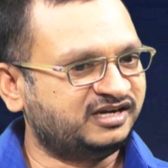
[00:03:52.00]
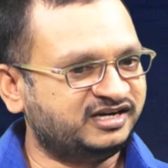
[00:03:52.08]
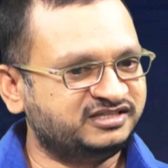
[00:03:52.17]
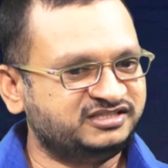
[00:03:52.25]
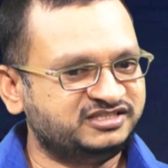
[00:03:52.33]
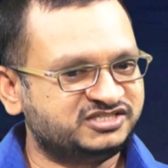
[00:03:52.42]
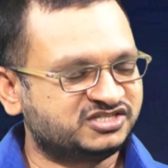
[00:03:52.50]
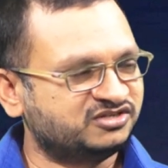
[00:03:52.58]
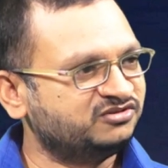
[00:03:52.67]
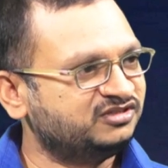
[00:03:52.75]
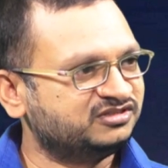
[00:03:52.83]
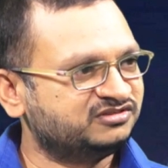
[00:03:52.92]
అది
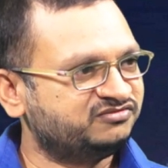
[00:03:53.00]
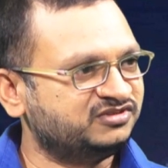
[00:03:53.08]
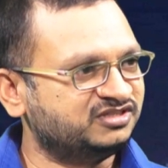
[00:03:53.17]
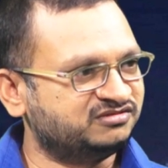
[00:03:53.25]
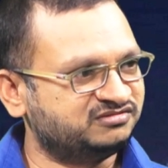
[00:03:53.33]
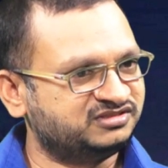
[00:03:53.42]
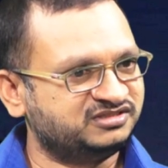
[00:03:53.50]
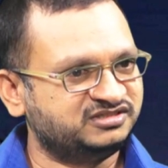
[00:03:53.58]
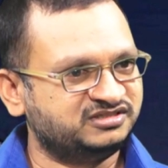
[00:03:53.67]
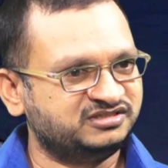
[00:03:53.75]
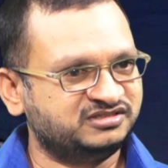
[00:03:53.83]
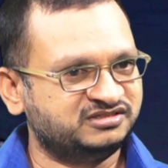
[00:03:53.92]
స్ట్రగుల్ కింద ఫీల్ అవును
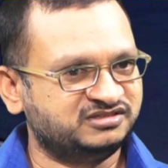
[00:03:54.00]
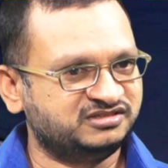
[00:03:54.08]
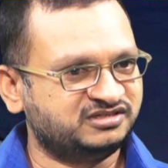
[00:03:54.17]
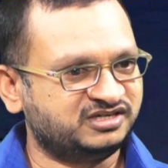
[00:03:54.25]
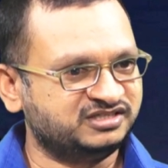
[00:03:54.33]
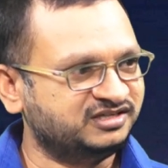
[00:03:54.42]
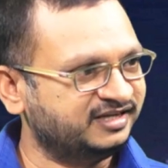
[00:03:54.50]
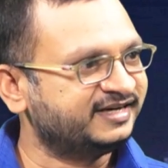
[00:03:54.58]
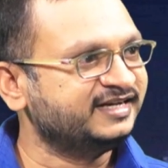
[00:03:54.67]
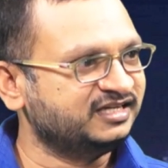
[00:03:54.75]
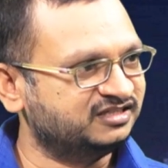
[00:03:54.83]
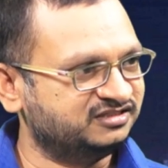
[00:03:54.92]
అది
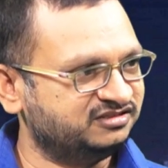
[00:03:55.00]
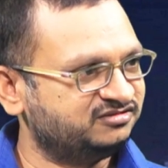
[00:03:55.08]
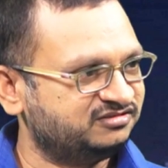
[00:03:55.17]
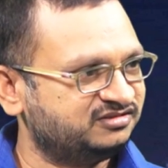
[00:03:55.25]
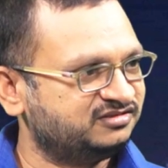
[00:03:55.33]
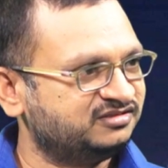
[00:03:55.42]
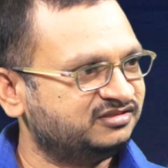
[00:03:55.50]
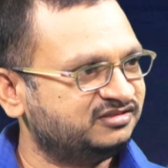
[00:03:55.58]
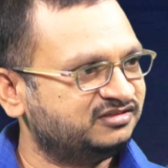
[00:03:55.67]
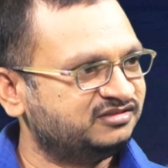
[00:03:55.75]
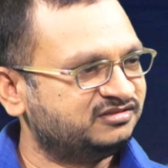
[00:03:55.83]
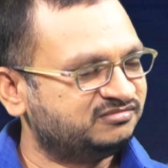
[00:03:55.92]
లెర్నింగ్ అది
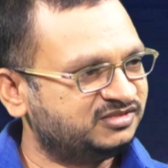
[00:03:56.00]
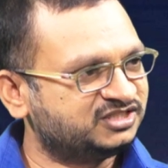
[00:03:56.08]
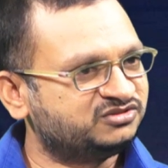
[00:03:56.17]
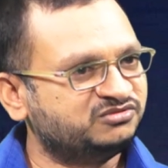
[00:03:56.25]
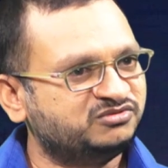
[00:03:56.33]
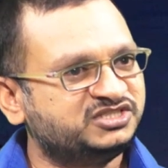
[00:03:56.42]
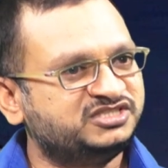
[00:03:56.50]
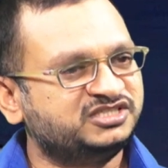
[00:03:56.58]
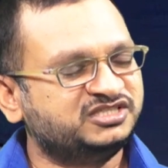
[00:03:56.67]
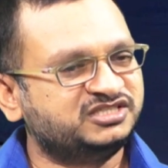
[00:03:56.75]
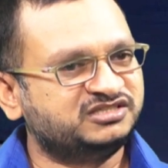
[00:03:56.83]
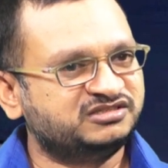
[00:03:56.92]
ప్లస్ hmm. వచ్చే
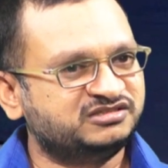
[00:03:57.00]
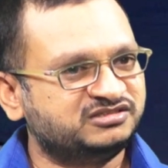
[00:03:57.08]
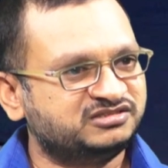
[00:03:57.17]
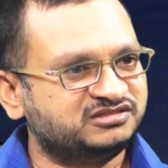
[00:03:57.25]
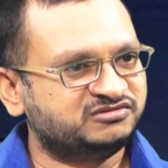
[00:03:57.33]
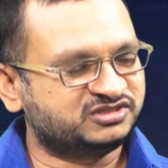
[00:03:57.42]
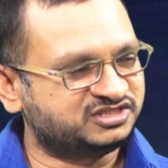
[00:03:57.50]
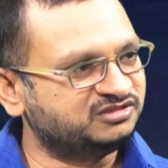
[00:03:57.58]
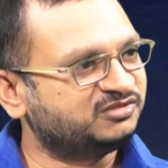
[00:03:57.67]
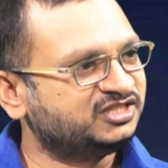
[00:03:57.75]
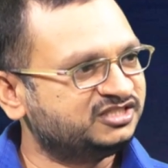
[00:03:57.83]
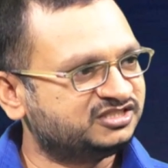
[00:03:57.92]
ఒక
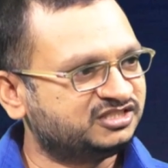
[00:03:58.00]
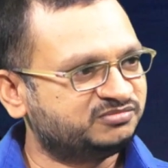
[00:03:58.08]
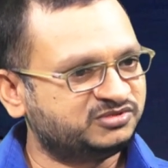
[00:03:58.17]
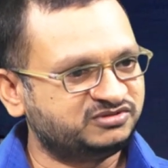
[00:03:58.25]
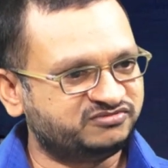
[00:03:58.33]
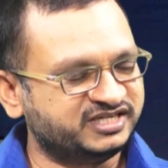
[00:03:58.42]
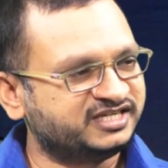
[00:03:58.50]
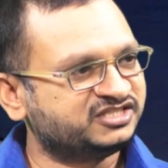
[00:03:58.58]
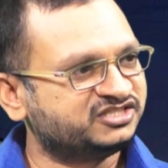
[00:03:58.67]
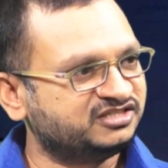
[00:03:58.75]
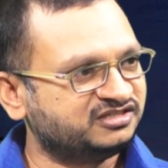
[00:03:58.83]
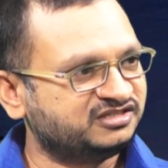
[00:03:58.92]
సినిమా తీసేటప్పుడు
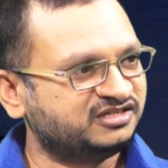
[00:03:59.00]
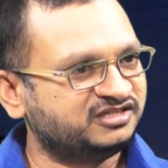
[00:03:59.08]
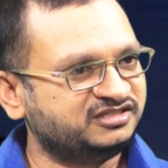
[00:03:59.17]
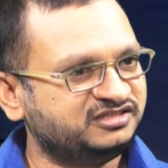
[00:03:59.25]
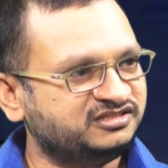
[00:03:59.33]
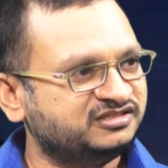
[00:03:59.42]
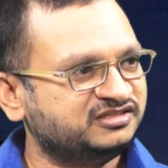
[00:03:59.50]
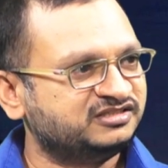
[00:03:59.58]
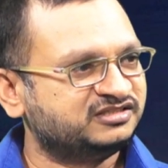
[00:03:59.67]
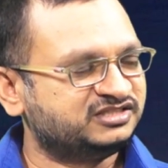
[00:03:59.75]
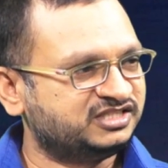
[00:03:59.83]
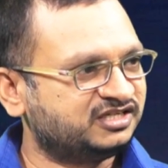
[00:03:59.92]
ఫైనాన్షియల్గా కానీ
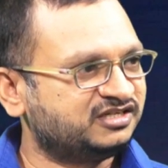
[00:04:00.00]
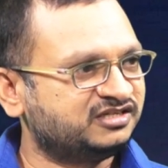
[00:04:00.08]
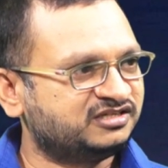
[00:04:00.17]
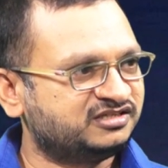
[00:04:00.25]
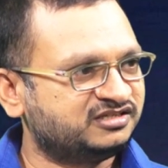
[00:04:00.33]
చాలా